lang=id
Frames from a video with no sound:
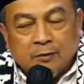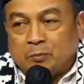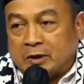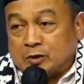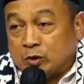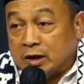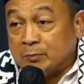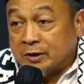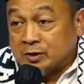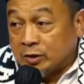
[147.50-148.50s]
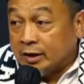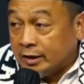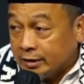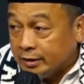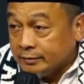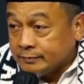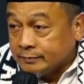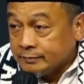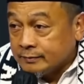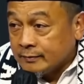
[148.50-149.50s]
Pasukan-pasukan dari
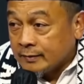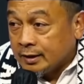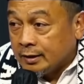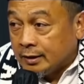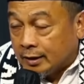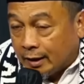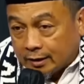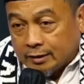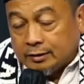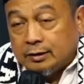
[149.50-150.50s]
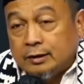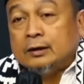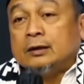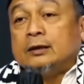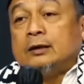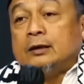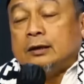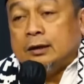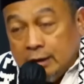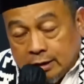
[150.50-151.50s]
langit.
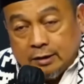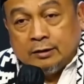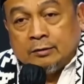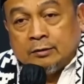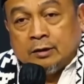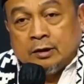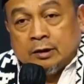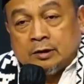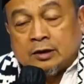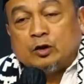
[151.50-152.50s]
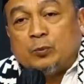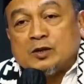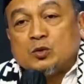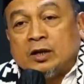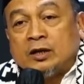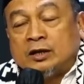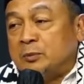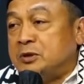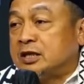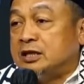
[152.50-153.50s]
Ini satu pasukan hanya
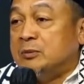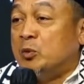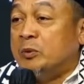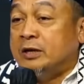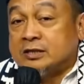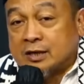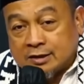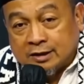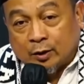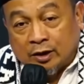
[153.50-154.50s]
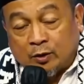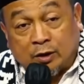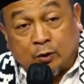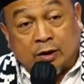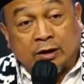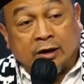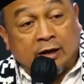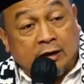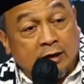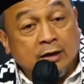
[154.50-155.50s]
bisa dimobilisasi oleh orang-orang yang
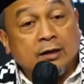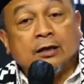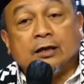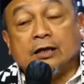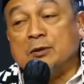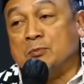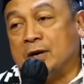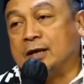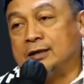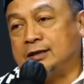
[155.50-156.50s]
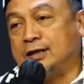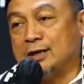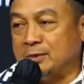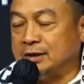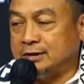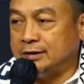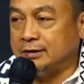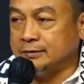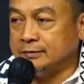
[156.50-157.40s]
ada iman di dalam hatinya.